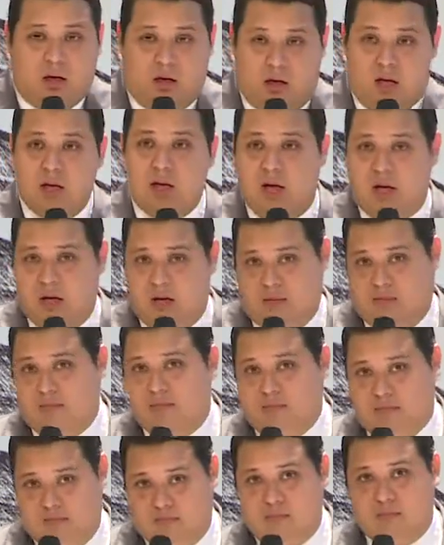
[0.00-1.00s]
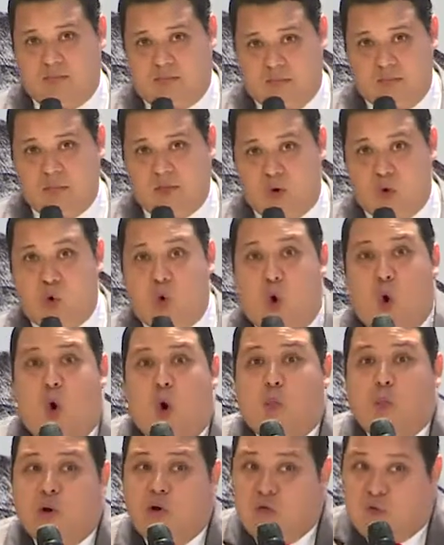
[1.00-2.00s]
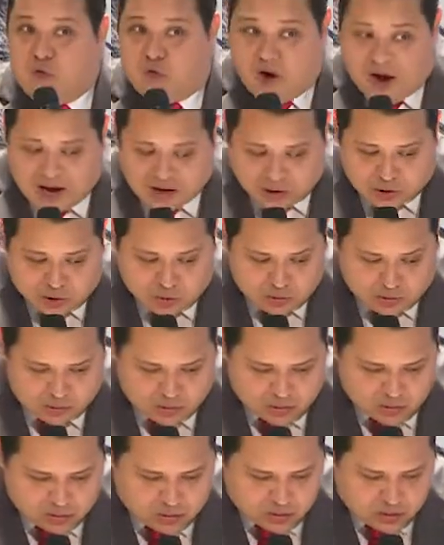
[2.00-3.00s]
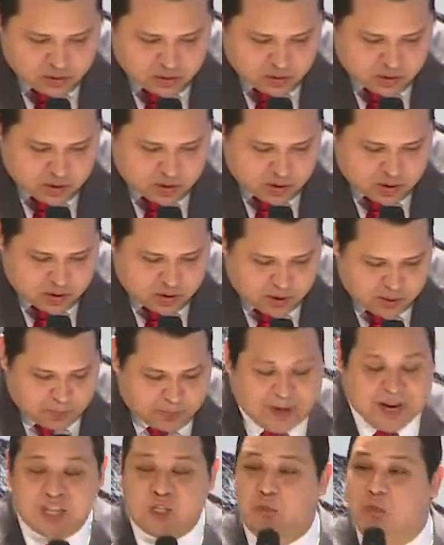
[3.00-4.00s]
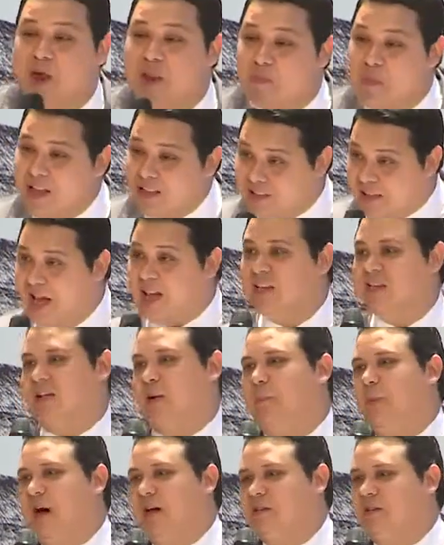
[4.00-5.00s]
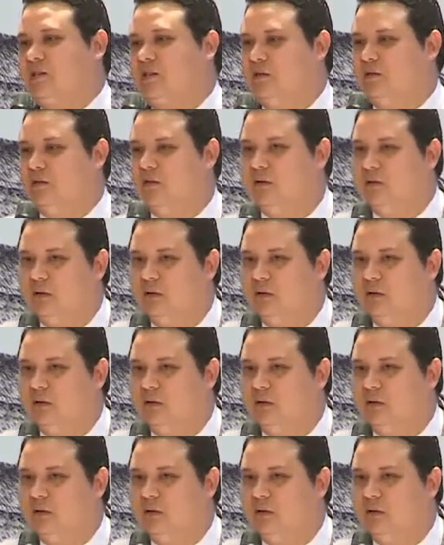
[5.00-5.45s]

E aí, como eu faço para experimentar essa paz?